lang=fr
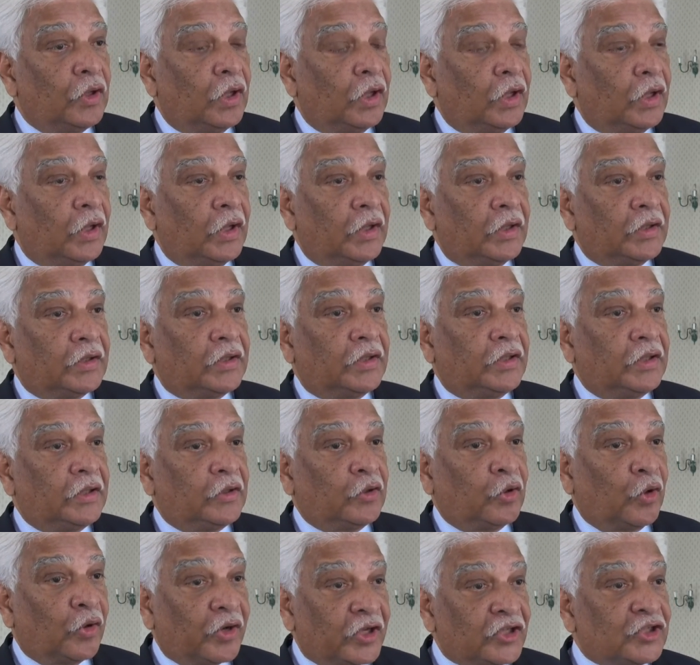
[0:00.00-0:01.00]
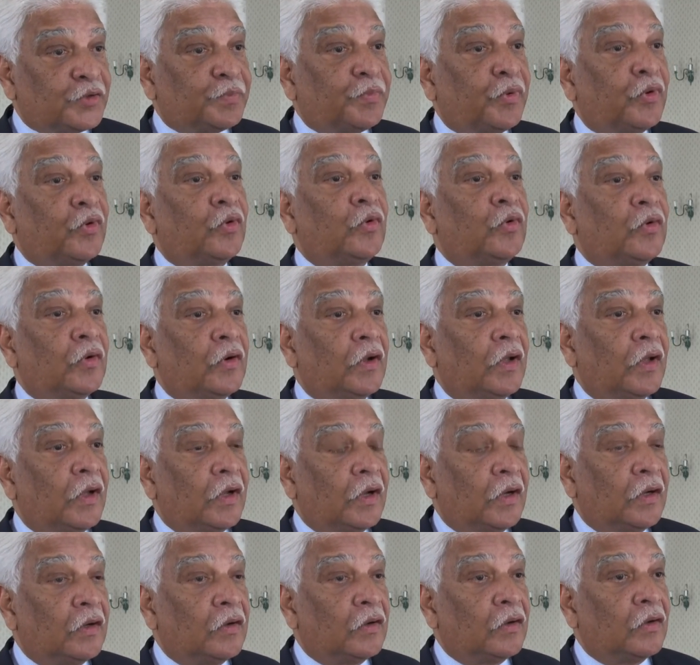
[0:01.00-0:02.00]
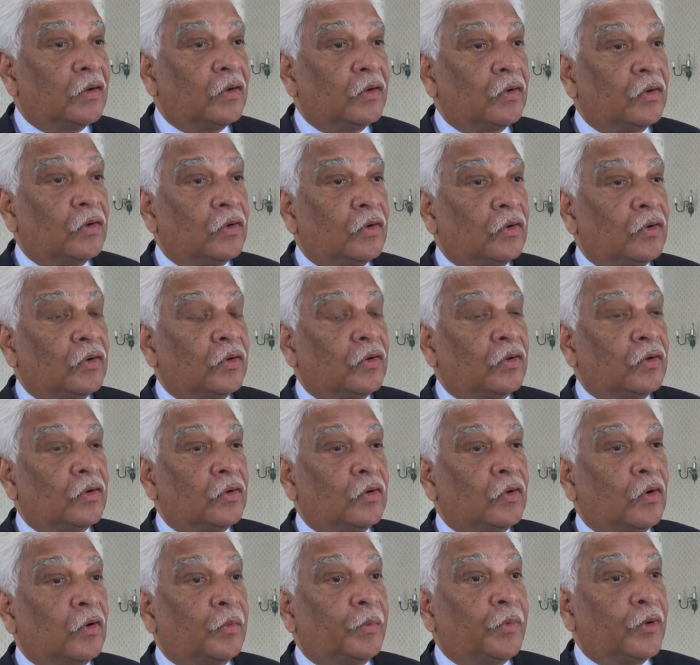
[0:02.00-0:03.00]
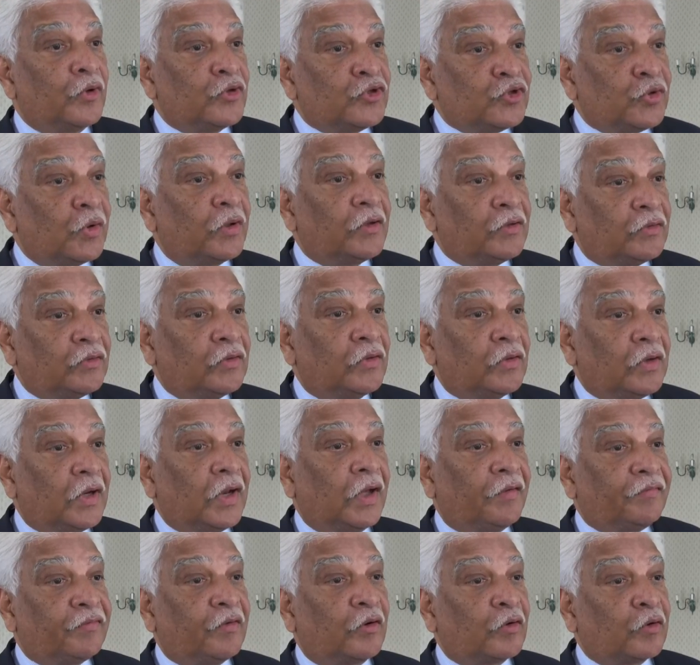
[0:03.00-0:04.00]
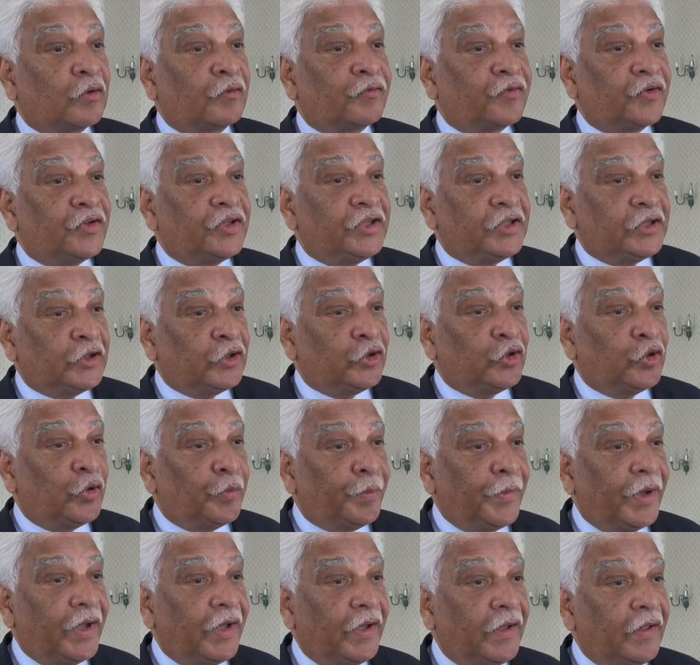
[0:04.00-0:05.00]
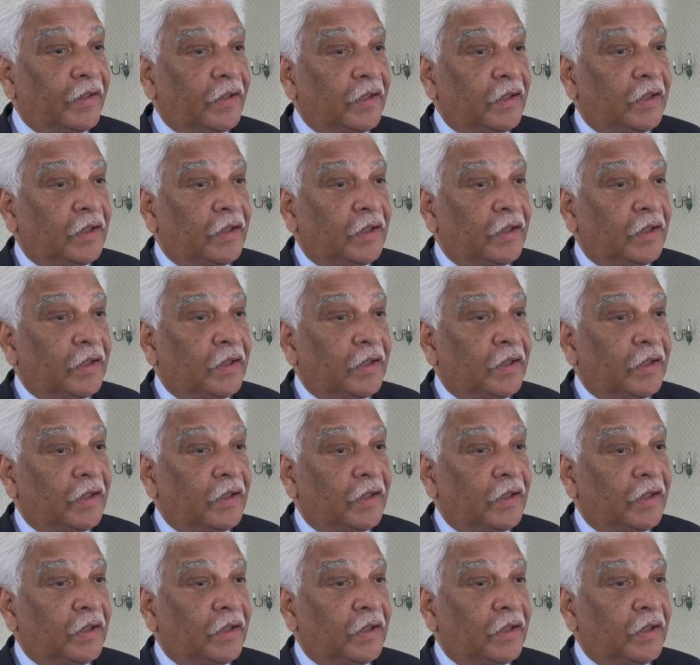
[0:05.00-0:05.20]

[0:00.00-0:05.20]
euh, qui correspond euh, aux, besoins de la francophonie de demain,